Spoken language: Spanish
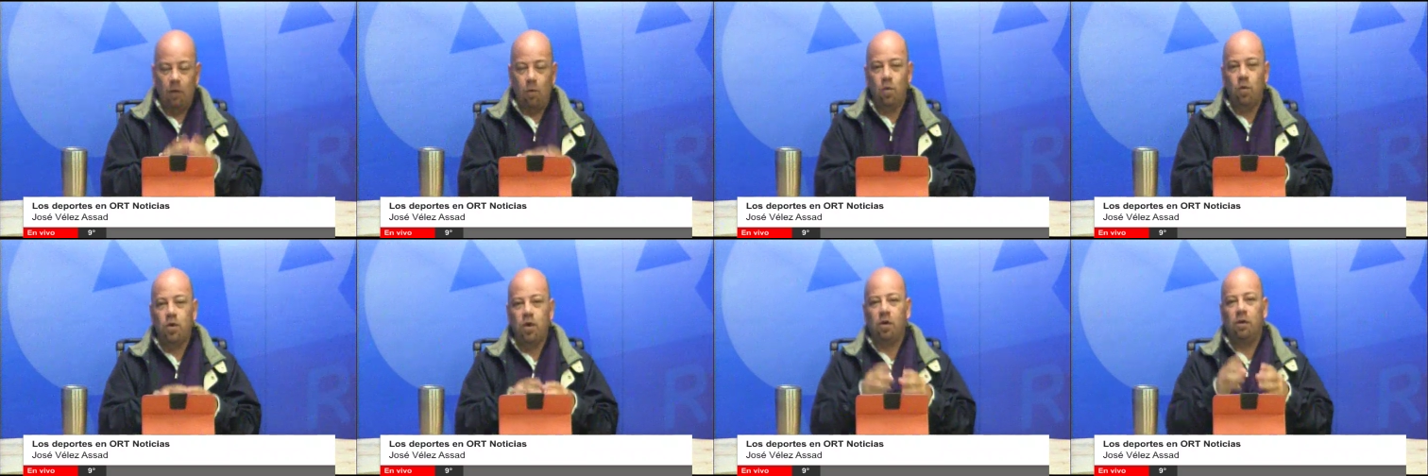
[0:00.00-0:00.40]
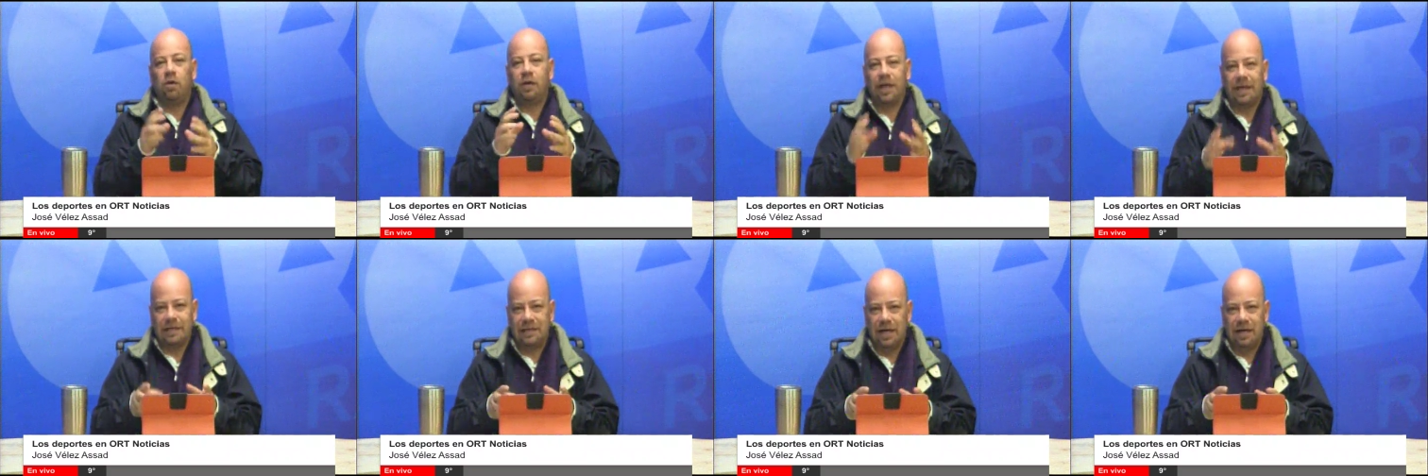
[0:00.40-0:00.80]

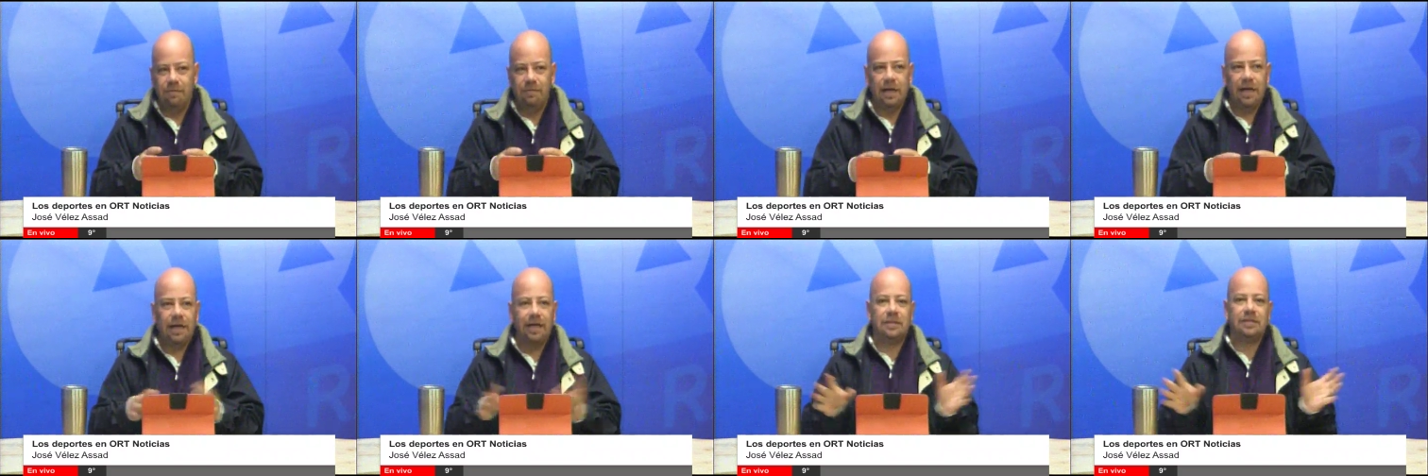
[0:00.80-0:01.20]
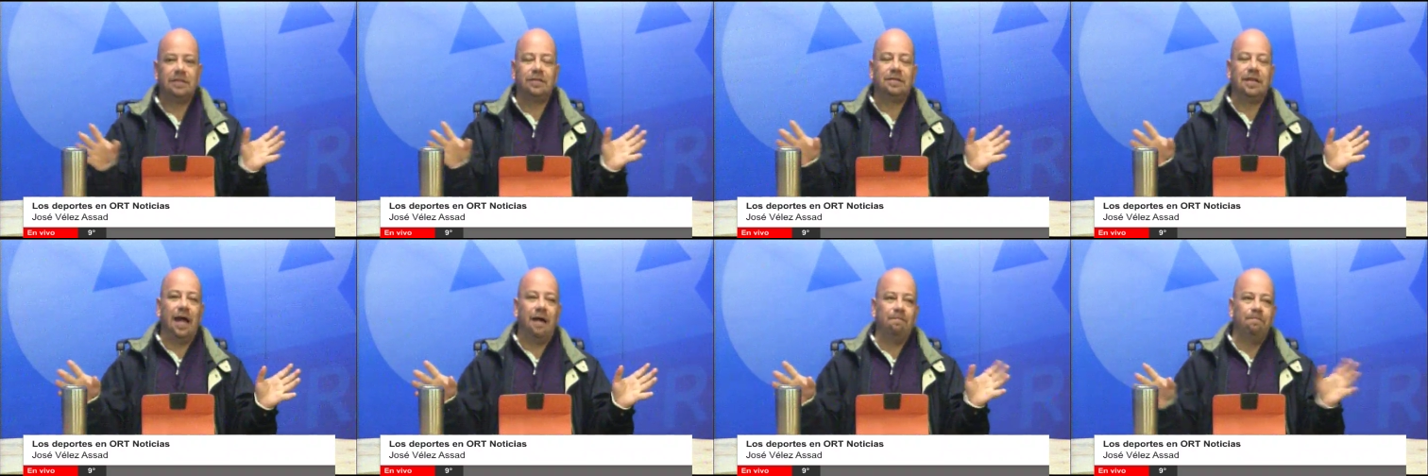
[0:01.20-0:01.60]
Uno, que es Alebrijes,
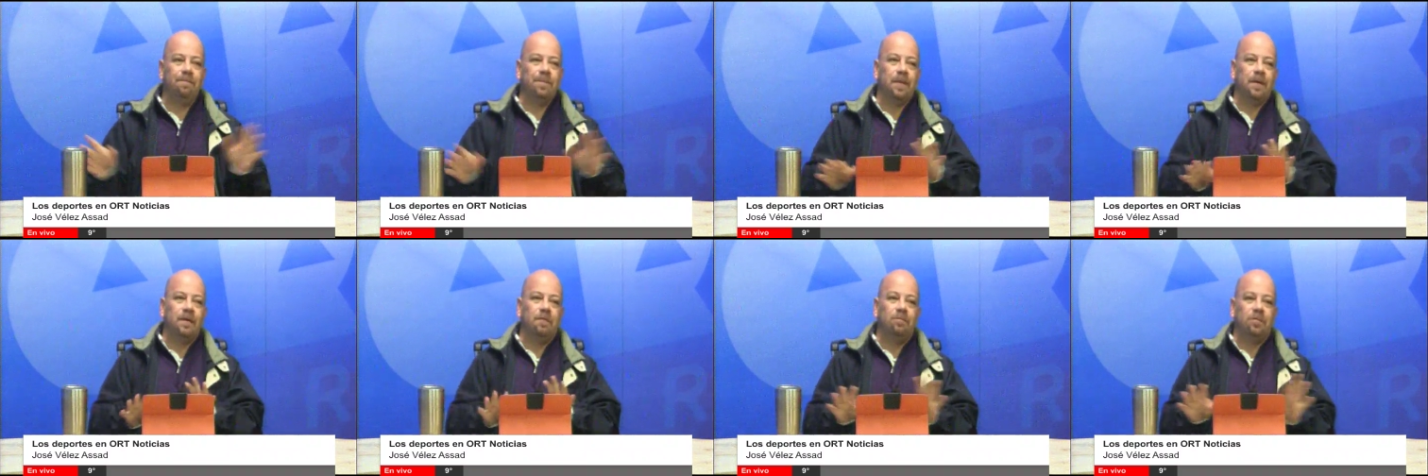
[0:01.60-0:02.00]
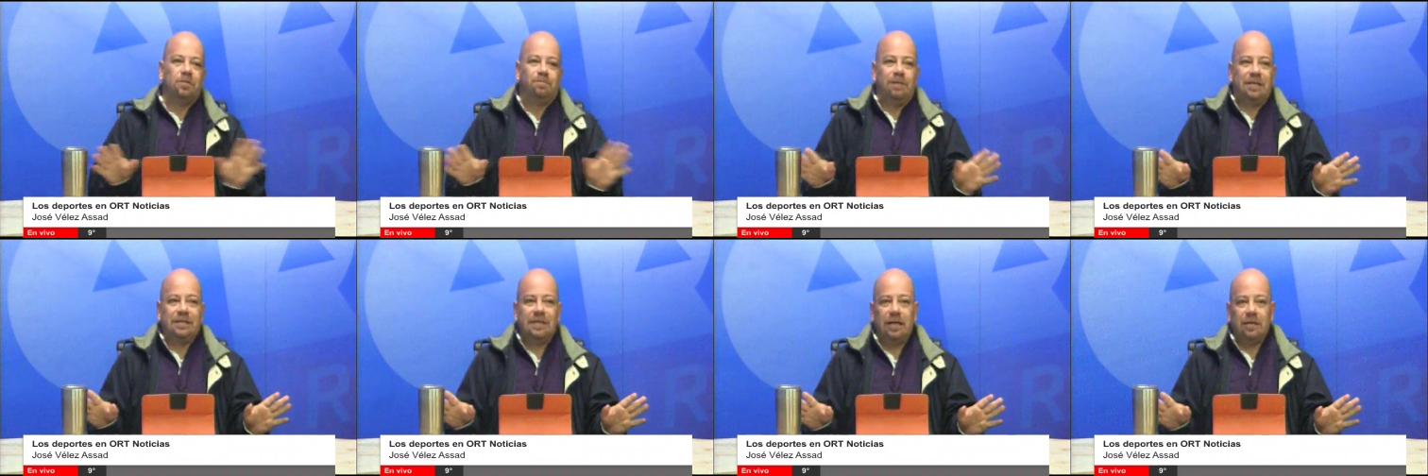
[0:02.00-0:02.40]
está pues
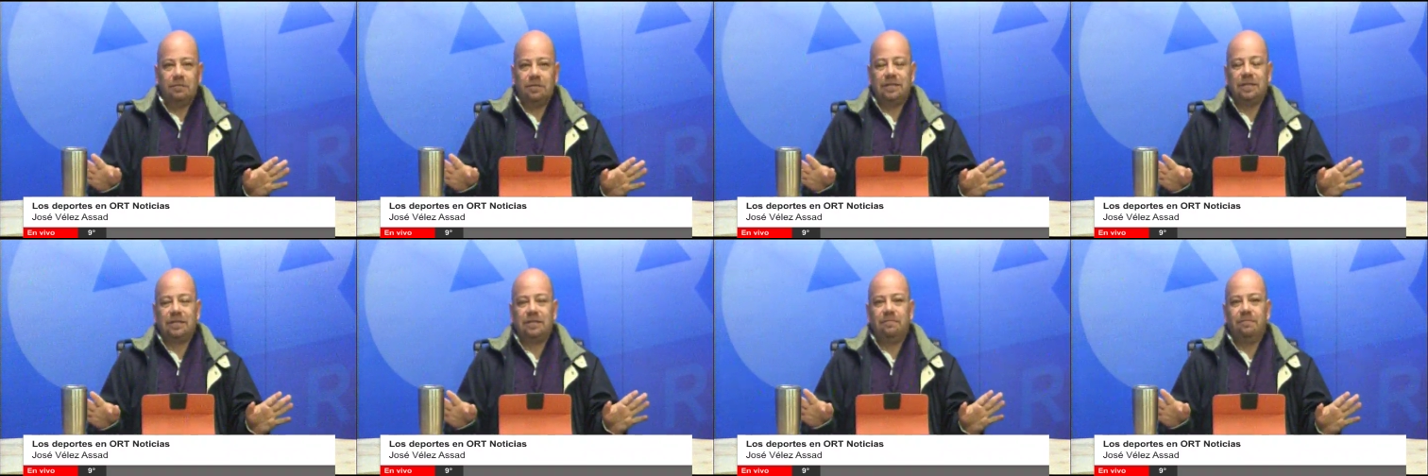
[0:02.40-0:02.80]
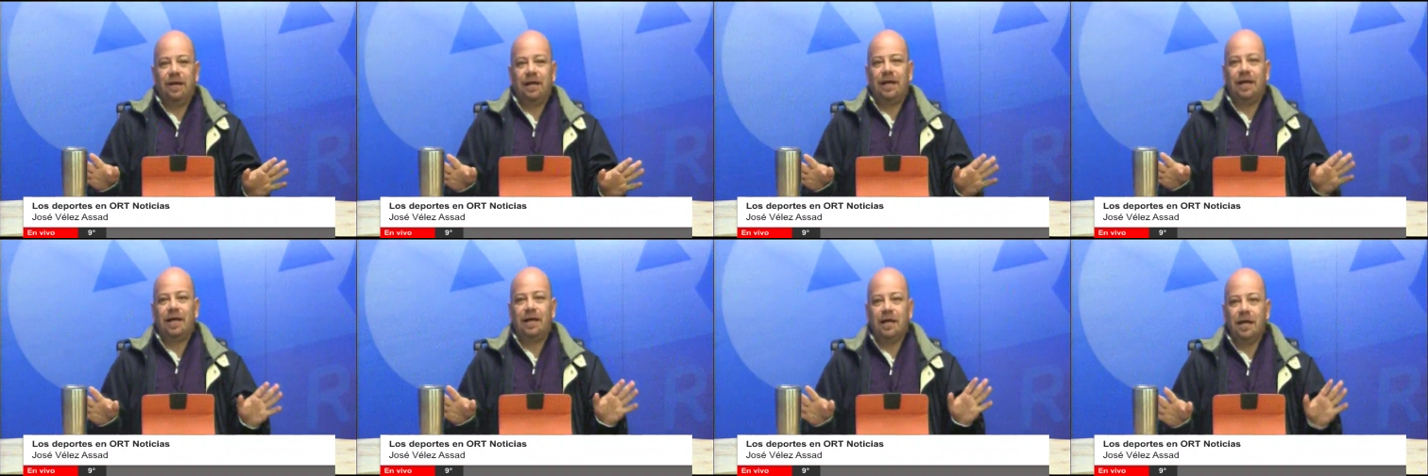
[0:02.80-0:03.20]
pasando esta
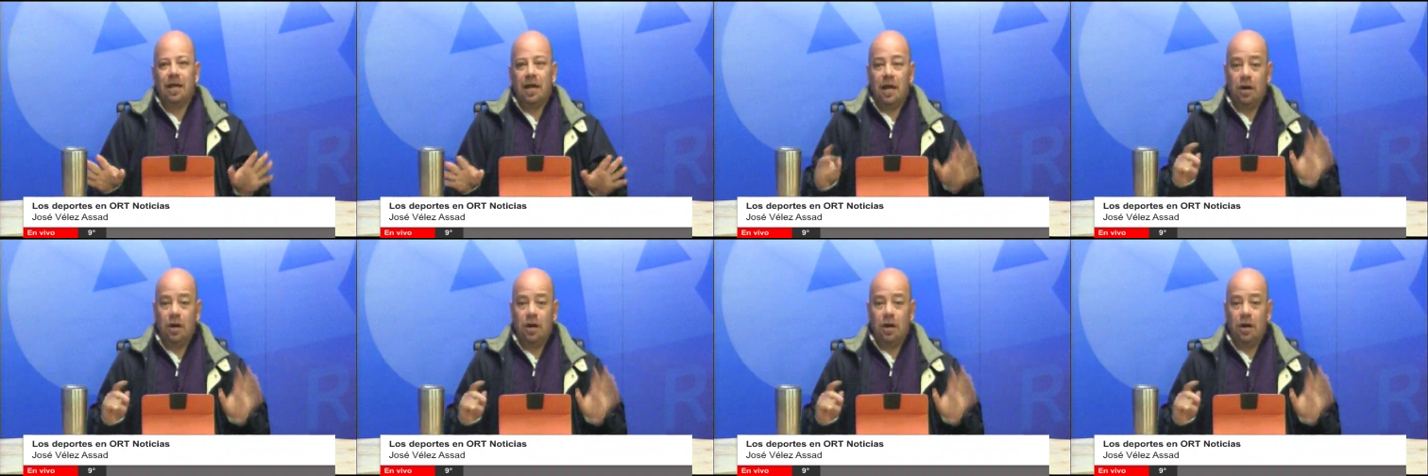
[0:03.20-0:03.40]
semana,